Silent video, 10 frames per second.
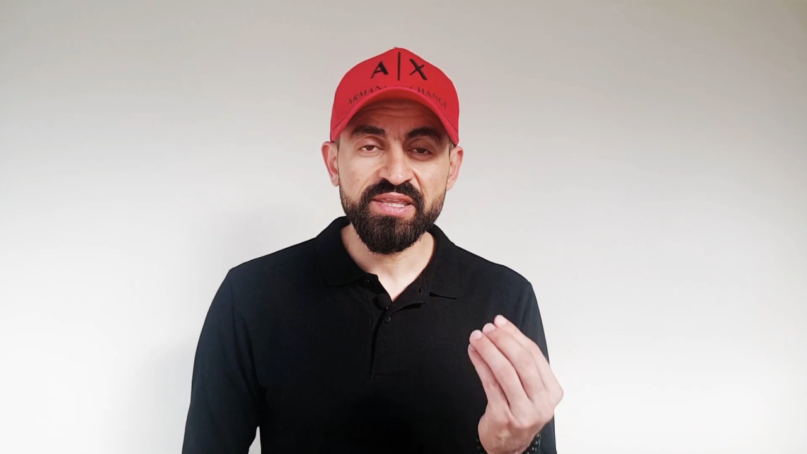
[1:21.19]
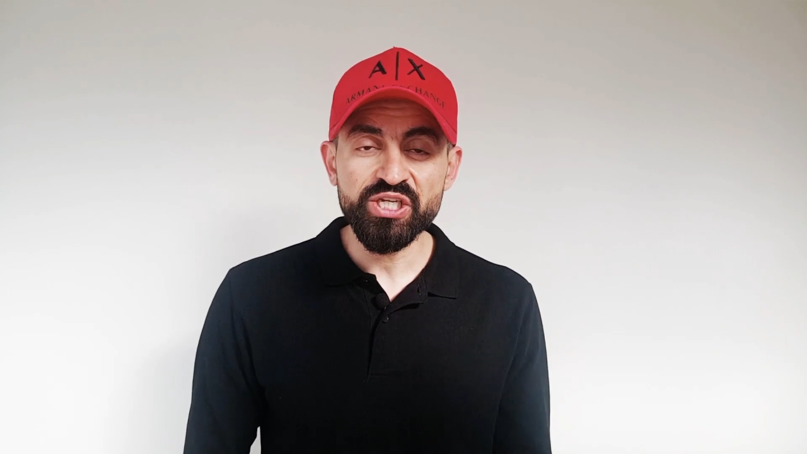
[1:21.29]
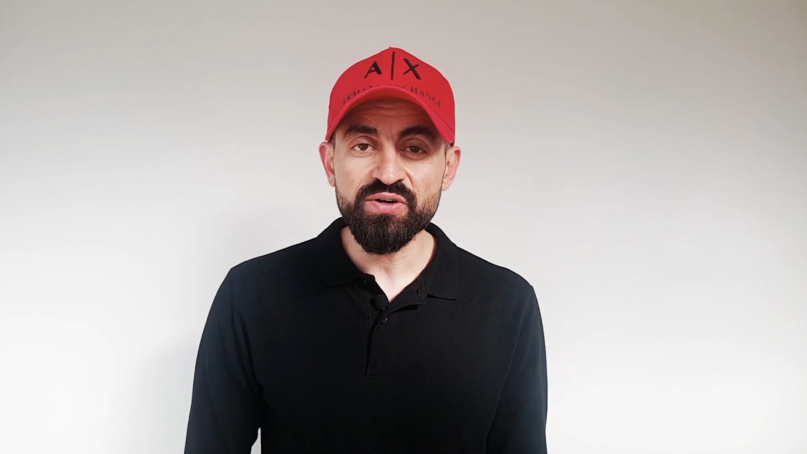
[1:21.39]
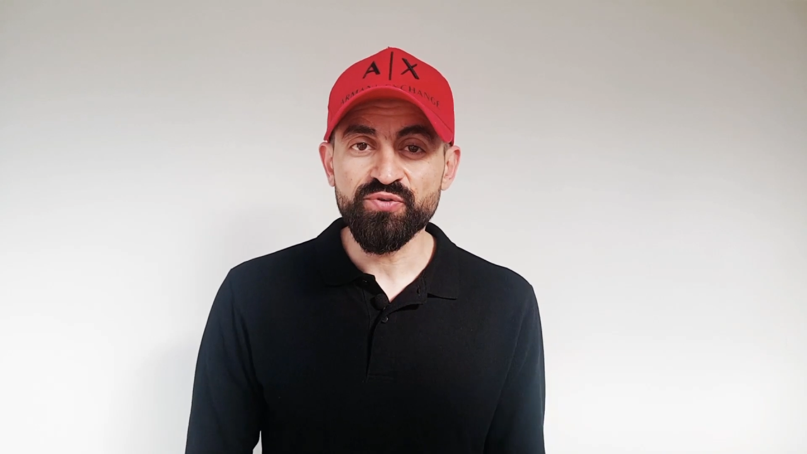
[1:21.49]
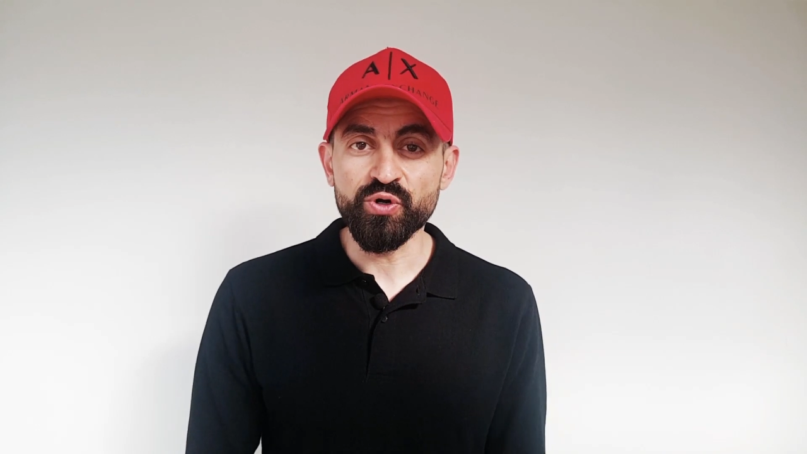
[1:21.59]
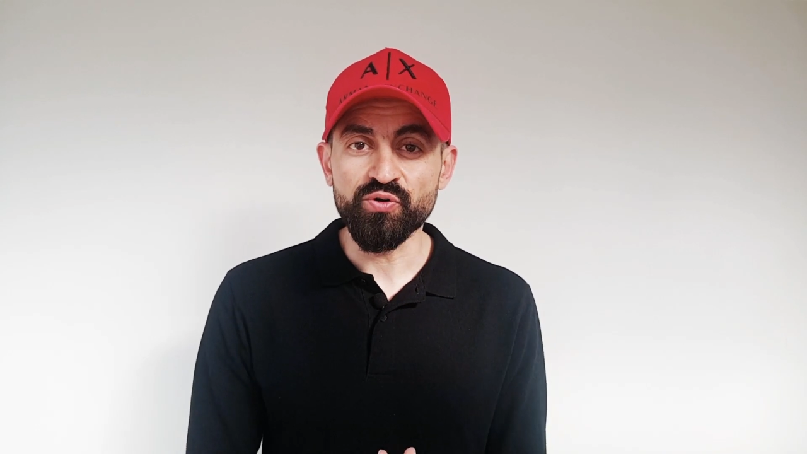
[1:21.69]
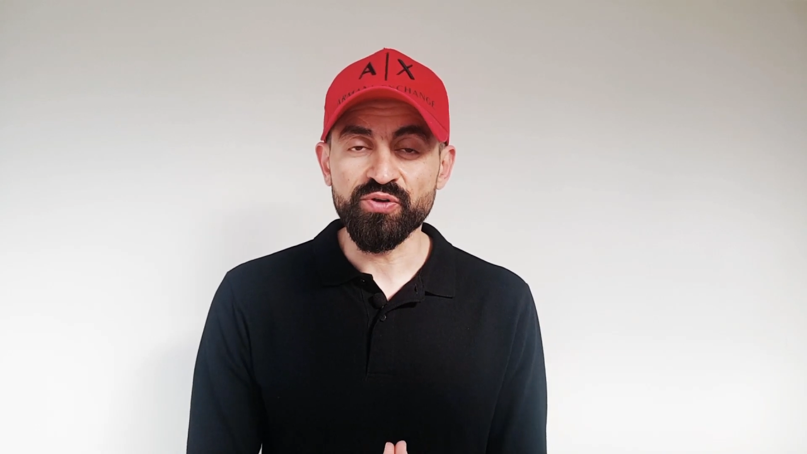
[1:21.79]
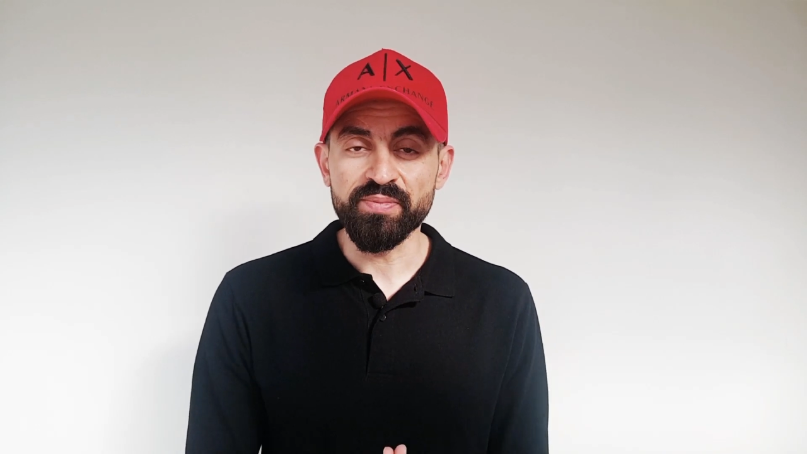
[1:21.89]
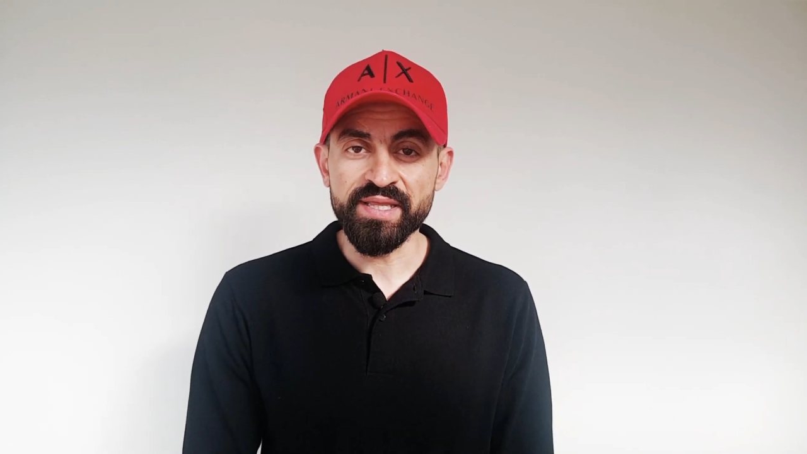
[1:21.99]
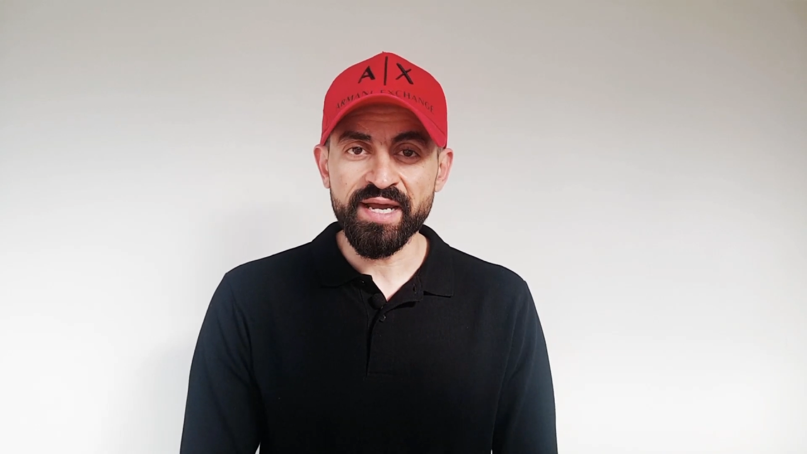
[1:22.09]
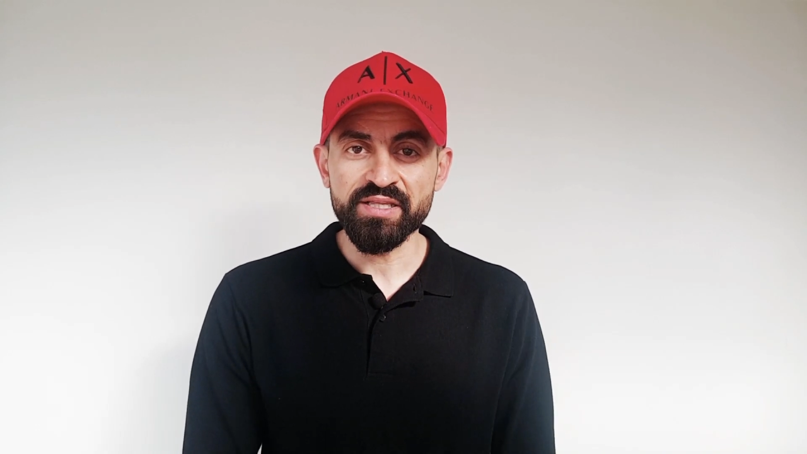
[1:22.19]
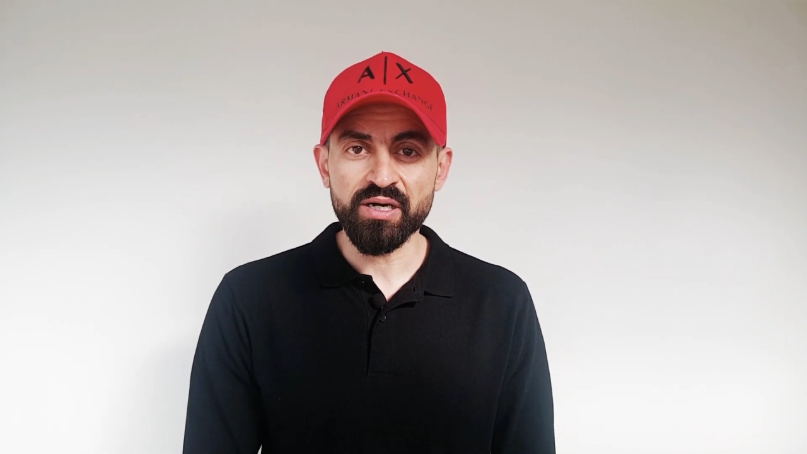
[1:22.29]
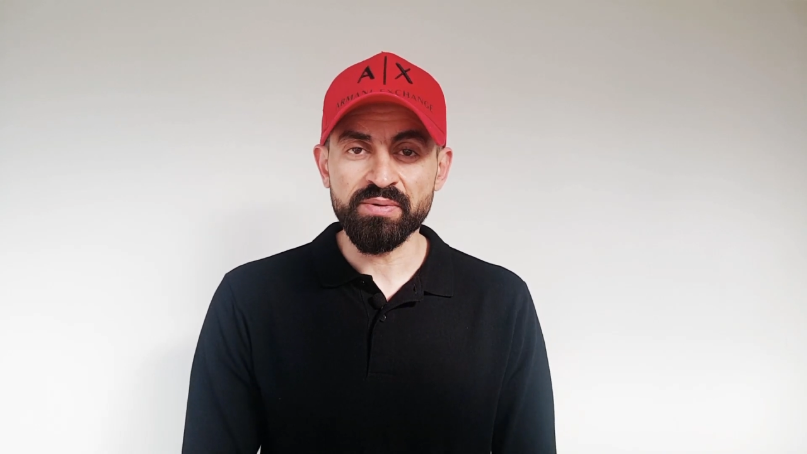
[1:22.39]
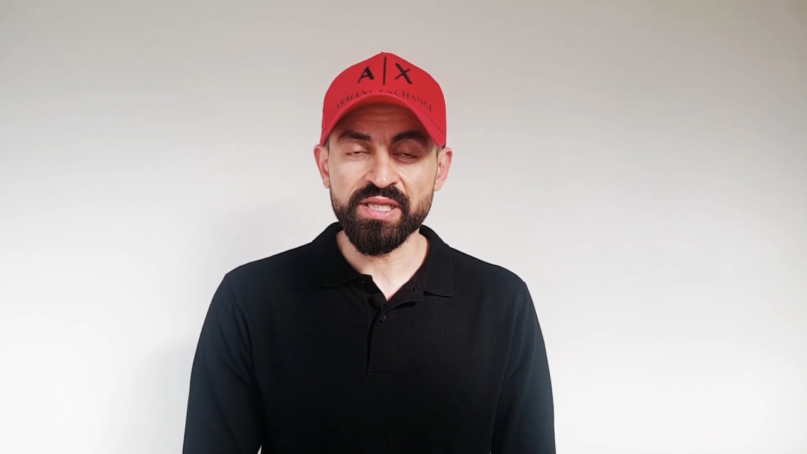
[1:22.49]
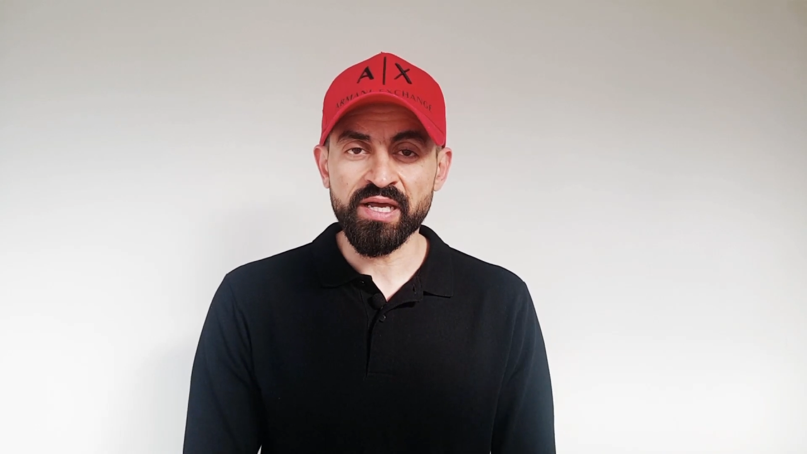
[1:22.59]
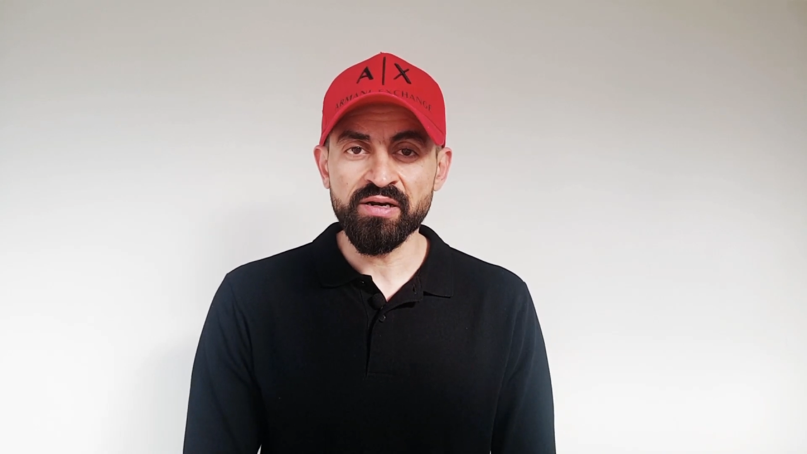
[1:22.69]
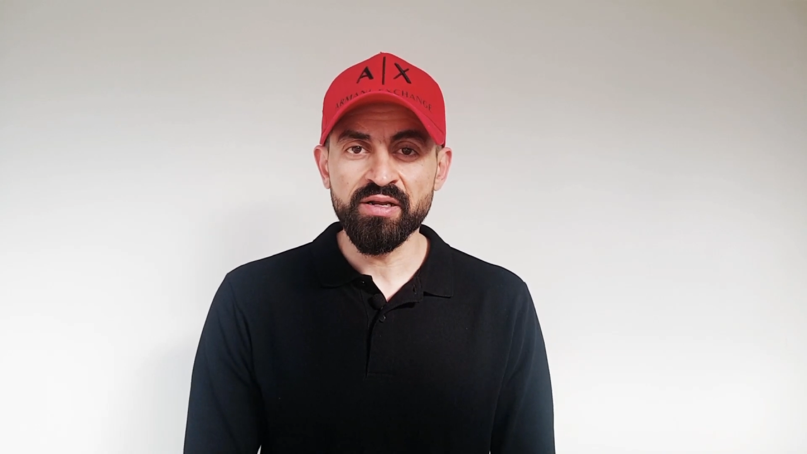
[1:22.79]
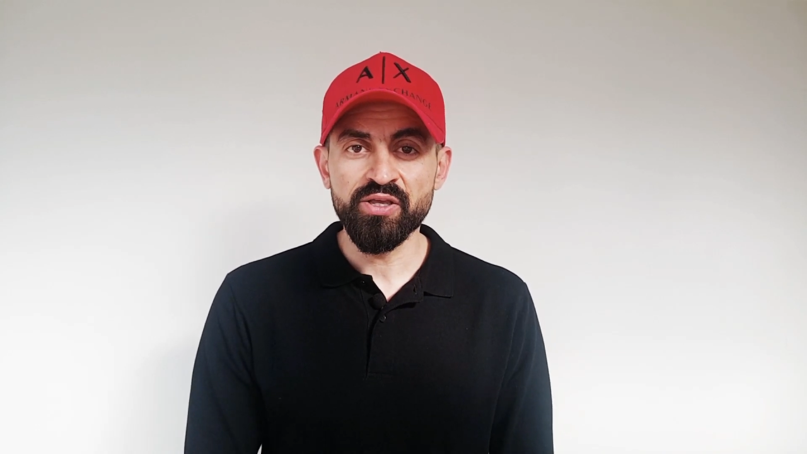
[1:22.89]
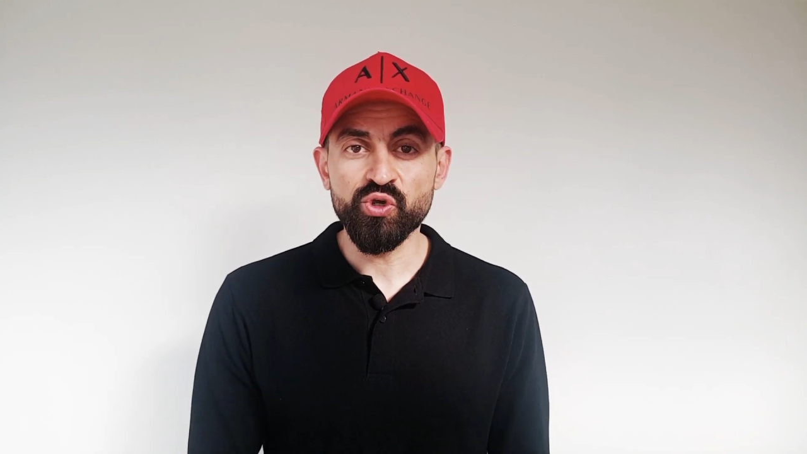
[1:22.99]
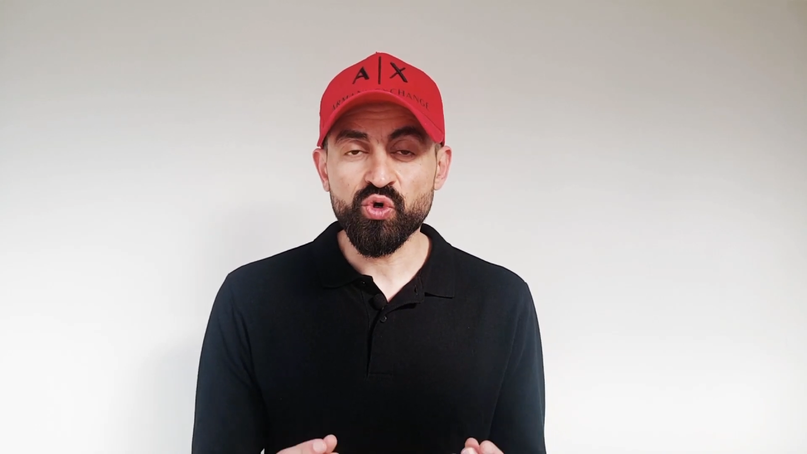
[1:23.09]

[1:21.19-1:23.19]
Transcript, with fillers: اكتشفوا انه في بداية رمضان